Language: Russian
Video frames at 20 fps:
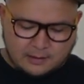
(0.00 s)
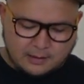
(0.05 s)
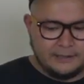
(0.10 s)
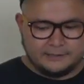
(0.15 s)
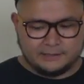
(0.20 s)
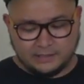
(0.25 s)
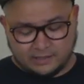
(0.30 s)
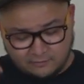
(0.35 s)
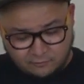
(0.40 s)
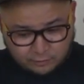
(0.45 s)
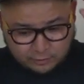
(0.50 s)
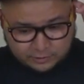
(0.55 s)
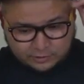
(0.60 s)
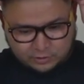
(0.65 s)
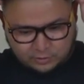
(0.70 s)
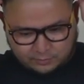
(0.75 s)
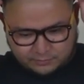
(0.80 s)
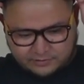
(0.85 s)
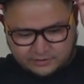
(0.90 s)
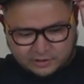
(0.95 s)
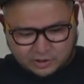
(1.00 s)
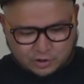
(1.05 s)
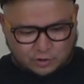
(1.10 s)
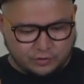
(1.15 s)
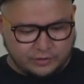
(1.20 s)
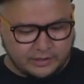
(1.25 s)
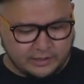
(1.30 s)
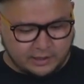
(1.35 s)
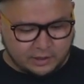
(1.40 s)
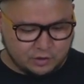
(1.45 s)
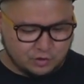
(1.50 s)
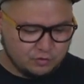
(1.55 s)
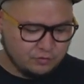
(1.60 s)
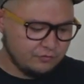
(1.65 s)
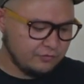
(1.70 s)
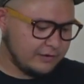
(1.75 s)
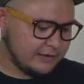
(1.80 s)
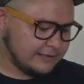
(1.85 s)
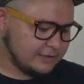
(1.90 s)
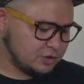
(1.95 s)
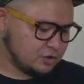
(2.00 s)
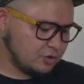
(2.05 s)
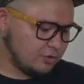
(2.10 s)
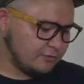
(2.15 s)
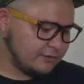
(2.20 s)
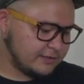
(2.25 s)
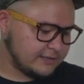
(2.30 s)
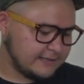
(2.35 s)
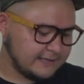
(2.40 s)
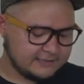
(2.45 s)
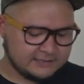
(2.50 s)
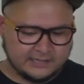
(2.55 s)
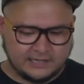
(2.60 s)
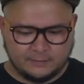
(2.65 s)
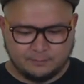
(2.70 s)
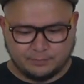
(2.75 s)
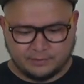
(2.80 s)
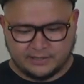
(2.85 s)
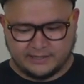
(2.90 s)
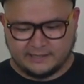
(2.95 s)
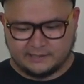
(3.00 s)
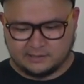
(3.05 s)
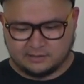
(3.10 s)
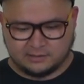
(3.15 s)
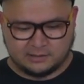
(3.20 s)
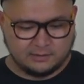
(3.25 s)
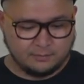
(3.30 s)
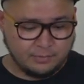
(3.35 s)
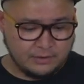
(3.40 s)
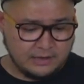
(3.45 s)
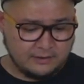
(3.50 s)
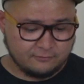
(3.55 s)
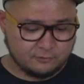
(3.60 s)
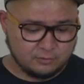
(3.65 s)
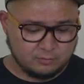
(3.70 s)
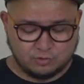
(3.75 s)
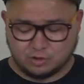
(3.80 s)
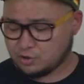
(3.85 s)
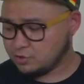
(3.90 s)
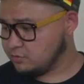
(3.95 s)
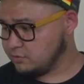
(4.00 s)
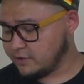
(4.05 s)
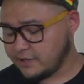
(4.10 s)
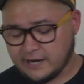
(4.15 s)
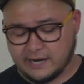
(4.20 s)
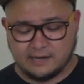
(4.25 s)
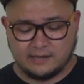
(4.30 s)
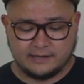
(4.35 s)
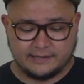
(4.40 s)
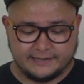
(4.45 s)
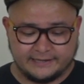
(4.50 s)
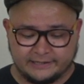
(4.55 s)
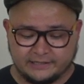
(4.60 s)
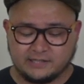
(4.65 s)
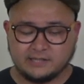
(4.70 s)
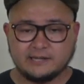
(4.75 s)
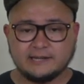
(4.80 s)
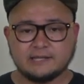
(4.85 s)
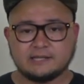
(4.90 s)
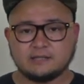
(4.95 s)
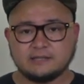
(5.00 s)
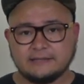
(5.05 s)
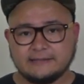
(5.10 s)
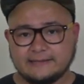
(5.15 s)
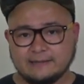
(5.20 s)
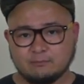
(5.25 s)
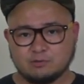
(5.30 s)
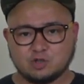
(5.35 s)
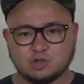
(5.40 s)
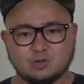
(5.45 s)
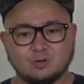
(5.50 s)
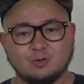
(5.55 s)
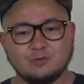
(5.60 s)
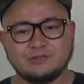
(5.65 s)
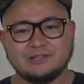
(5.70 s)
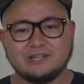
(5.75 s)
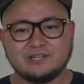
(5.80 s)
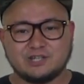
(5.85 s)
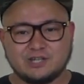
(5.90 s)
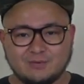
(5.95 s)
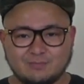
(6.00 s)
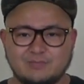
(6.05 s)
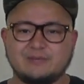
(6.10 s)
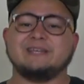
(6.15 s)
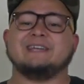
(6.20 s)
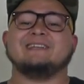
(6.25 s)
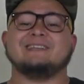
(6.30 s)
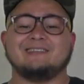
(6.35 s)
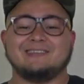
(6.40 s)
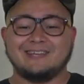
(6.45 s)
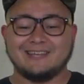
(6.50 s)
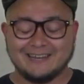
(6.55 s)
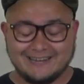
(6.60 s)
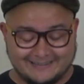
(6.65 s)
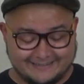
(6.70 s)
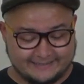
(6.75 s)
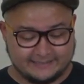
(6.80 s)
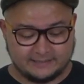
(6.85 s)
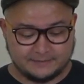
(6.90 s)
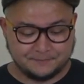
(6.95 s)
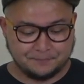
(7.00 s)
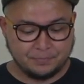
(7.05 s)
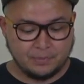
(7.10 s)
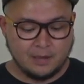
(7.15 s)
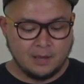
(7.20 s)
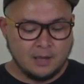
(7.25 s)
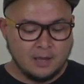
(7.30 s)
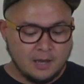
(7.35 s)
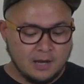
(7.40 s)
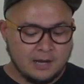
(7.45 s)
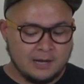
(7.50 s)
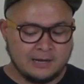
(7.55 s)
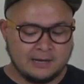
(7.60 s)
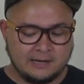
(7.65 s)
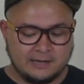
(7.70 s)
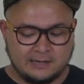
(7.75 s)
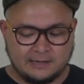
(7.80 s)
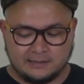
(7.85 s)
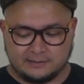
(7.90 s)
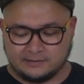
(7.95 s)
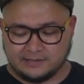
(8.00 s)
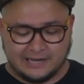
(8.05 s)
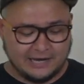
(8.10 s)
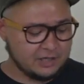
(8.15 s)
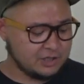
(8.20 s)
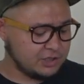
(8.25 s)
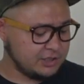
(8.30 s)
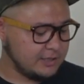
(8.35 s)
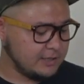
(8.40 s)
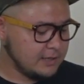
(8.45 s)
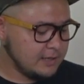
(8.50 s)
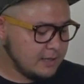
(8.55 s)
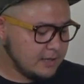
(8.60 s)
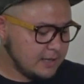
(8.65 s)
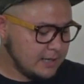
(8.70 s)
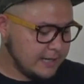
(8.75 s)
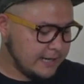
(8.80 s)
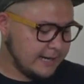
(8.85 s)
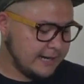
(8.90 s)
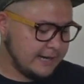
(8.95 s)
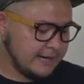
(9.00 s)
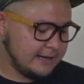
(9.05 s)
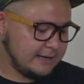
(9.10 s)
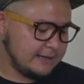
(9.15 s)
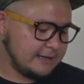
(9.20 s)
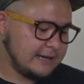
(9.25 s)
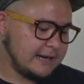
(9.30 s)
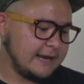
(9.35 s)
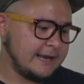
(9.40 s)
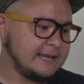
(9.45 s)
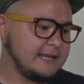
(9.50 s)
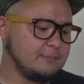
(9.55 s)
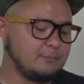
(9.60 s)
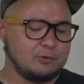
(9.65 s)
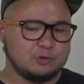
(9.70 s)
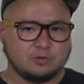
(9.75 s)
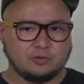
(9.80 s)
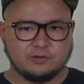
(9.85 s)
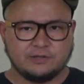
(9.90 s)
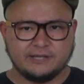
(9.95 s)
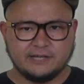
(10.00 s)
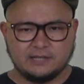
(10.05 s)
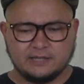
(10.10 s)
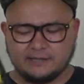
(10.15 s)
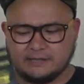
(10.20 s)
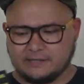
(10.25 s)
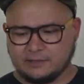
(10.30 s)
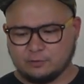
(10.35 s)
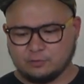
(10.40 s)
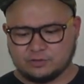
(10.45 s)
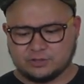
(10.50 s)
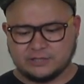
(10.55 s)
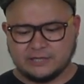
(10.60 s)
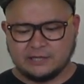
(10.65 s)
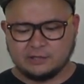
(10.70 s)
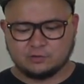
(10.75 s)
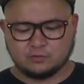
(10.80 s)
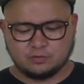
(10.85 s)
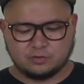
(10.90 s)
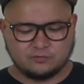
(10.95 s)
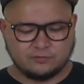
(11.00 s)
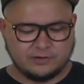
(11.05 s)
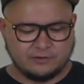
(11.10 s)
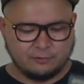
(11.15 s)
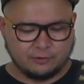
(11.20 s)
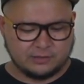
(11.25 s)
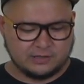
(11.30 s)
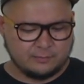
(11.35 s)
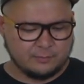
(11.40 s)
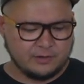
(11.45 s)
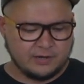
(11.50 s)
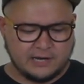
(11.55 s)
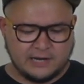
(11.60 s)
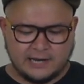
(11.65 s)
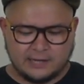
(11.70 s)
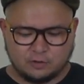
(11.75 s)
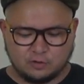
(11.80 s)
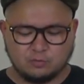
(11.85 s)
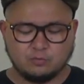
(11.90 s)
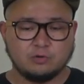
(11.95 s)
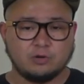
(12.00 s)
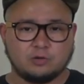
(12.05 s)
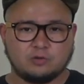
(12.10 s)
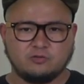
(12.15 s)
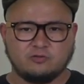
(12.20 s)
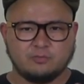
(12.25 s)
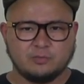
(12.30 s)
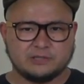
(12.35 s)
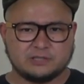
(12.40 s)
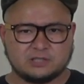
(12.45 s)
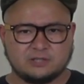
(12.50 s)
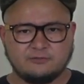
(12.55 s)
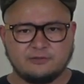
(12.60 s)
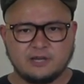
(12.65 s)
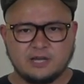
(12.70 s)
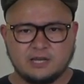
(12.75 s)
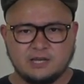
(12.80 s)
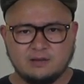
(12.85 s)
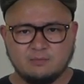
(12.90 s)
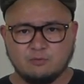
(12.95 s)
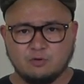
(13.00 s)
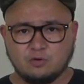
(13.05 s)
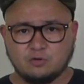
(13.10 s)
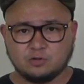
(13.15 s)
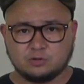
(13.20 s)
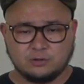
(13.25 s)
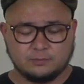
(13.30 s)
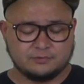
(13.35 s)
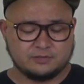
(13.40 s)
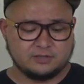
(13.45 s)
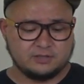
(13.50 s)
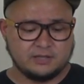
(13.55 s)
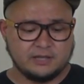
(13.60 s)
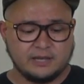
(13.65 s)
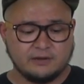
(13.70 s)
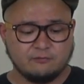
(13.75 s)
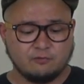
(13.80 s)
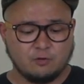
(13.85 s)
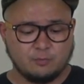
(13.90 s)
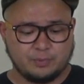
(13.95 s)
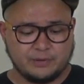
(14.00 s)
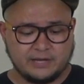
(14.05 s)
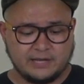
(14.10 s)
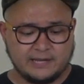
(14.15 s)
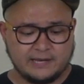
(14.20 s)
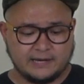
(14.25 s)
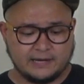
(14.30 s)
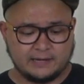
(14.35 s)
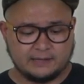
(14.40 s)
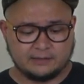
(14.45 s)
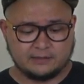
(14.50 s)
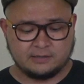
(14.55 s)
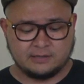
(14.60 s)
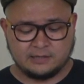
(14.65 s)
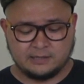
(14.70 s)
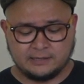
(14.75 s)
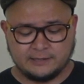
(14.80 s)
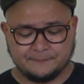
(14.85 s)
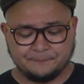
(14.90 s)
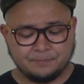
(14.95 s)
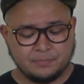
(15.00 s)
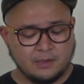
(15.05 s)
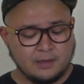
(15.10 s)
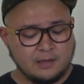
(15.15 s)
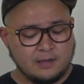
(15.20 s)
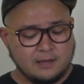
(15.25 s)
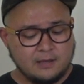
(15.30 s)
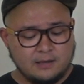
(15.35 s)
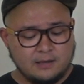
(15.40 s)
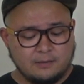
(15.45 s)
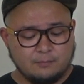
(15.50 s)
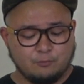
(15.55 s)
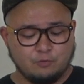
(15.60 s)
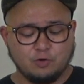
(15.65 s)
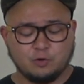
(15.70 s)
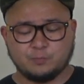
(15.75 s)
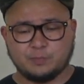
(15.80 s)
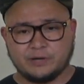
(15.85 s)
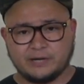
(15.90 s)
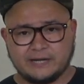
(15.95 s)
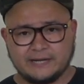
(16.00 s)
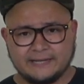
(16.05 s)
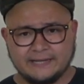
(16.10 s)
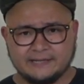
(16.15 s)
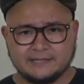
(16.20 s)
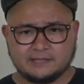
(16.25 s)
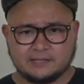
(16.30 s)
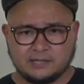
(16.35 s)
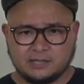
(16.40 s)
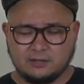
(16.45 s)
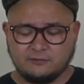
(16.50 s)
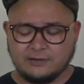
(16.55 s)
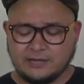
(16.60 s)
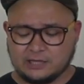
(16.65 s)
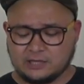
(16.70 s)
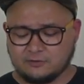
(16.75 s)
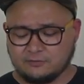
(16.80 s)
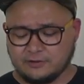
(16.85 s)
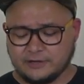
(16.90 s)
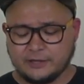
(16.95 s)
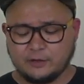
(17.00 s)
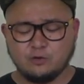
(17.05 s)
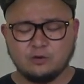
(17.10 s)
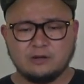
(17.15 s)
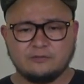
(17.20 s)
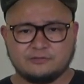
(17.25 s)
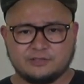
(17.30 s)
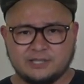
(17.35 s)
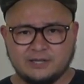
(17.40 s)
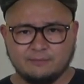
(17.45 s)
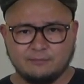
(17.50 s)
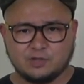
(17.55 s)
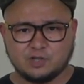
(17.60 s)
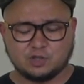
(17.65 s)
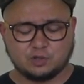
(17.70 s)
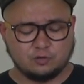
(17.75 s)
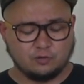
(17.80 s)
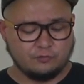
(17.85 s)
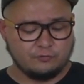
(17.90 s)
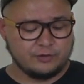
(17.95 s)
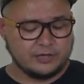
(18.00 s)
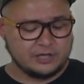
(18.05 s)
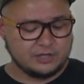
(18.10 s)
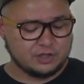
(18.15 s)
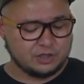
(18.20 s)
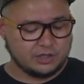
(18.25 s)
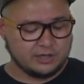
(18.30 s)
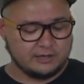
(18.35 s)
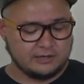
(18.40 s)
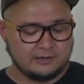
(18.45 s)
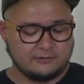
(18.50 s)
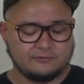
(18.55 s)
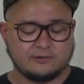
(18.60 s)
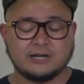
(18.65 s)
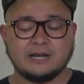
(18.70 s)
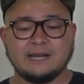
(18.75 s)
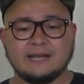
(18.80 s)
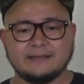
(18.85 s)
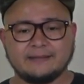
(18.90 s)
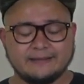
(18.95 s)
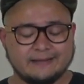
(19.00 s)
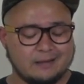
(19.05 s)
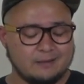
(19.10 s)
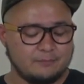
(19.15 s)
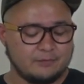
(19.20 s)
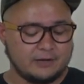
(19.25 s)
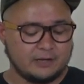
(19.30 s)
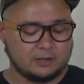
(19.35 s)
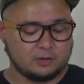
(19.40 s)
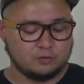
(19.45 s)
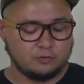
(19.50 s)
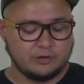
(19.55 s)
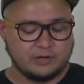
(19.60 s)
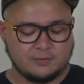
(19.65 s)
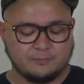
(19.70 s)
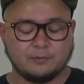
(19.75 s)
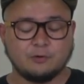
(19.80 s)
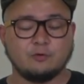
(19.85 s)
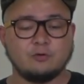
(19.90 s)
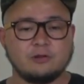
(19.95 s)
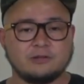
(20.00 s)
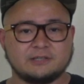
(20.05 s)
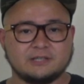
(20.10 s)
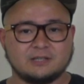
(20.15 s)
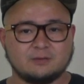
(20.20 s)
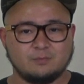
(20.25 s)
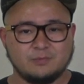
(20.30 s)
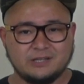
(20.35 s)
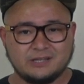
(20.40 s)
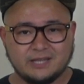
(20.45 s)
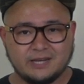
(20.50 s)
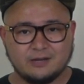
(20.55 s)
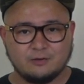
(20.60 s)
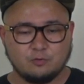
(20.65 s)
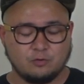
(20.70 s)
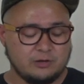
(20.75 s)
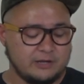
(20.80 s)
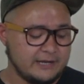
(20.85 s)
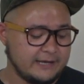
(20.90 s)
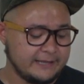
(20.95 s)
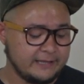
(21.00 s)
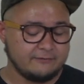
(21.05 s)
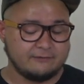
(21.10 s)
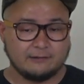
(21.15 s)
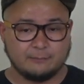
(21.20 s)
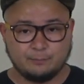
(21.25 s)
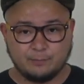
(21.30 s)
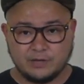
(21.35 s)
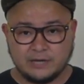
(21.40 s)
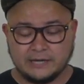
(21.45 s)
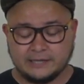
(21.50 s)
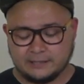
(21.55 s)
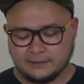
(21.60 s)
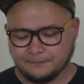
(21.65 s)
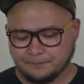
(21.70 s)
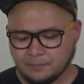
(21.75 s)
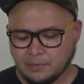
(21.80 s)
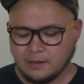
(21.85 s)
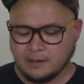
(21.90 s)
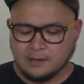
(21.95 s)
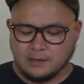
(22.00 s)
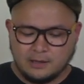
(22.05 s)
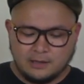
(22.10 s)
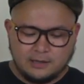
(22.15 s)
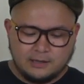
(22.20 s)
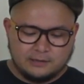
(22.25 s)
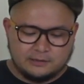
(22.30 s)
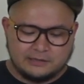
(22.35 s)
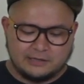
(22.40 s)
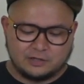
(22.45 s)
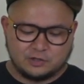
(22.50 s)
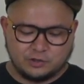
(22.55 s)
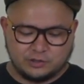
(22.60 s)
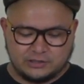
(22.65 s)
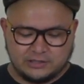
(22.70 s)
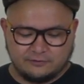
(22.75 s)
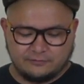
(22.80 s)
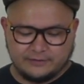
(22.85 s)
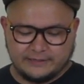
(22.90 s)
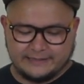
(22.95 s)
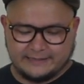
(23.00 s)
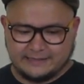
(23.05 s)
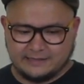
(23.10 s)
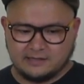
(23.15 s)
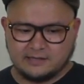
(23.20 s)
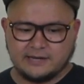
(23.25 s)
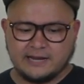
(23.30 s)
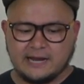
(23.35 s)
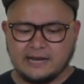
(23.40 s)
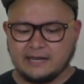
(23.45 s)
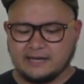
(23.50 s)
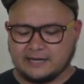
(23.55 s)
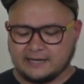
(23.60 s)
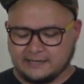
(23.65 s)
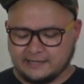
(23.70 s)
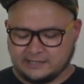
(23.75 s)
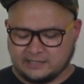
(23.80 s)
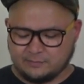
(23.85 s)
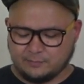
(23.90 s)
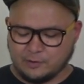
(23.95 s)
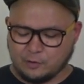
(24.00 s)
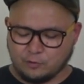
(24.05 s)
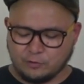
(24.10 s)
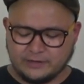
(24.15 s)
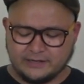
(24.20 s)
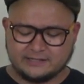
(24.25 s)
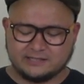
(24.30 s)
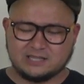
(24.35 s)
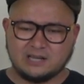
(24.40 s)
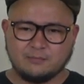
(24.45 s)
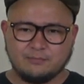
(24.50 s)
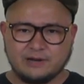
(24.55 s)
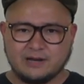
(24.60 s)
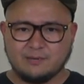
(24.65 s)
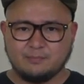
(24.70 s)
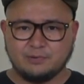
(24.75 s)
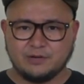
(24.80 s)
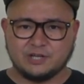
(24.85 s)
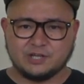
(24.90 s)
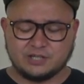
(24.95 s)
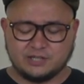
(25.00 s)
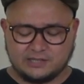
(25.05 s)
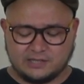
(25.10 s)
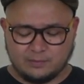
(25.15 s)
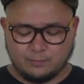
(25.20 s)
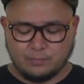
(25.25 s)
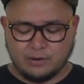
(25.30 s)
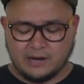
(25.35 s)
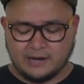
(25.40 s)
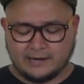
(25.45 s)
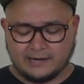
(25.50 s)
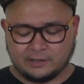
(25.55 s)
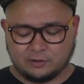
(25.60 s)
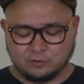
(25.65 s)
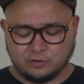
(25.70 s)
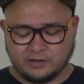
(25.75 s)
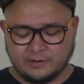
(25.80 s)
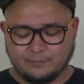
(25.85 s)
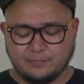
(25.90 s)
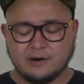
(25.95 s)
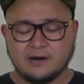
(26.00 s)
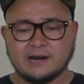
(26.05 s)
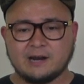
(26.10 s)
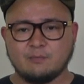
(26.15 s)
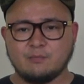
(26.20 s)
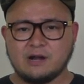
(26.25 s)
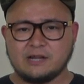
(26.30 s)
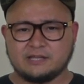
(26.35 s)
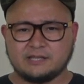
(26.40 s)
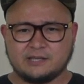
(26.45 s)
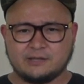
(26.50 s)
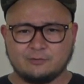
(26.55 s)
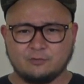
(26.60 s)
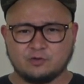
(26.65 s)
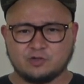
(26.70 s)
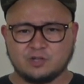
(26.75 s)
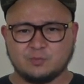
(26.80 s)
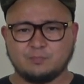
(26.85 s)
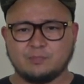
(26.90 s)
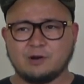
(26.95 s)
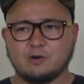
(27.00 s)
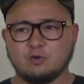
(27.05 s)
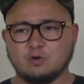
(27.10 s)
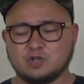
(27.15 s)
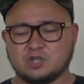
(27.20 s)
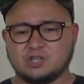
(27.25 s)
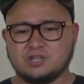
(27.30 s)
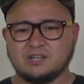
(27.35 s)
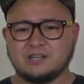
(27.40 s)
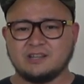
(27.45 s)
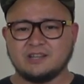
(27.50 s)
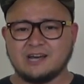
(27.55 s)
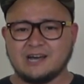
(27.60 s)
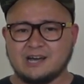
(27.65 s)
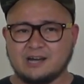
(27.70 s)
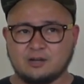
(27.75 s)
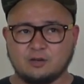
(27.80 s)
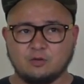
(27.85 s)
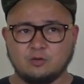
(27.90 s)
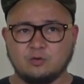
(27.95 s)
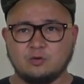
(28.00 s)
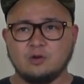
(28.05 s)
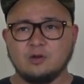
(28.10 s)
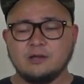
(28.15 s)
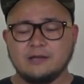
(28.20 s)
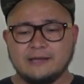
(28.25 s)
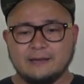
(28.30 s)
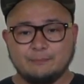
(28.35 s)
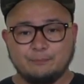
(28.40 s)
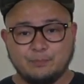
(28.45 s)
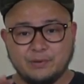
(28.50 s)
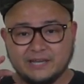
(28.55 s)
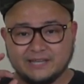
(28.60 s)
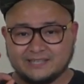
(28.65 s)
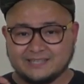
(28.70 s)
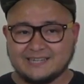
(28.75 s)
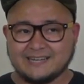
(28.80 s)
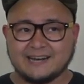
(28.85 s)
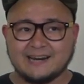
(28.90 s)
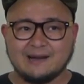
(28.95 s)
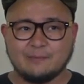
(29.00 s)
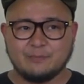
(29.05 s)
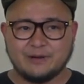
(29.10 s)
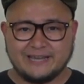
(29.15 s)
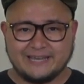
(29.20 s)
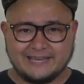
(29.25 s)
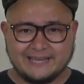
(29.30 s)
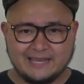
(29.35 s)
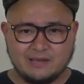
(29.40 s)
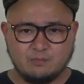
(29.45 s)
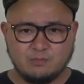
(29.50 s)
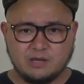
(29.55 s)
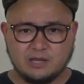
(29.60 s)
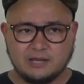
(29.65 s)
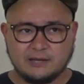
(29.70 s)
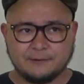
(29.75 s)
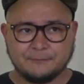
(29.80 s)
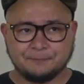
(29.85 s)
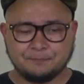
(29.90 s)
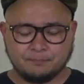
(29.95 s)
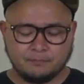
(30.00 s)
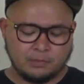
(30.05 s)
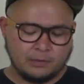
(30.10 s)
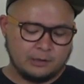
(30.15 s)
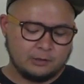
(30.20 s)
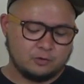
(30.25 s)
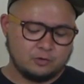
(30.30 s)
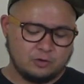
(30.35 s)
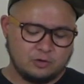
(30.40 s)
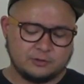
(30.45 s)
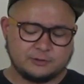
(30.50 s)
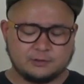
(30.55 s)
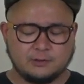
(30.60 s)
и так вот, собственно, что я хочу в оконцове сказать про этот табак, в том, что он реально интересный тем, что он ничем не интересен. А, также а, они будут делать дегустацию своего табака. Я думаю, кто в Москве, они могут, собственно, на него приехать. А, будет проходить это 9 июля в 7 часов вечера в кальянная лаборатория по улице Дмитрия Ульянова 5. Так что, если вы реально хотите покурить самый обычный табак, который по ароматике очень похож на нахлу, без грамма химии, то,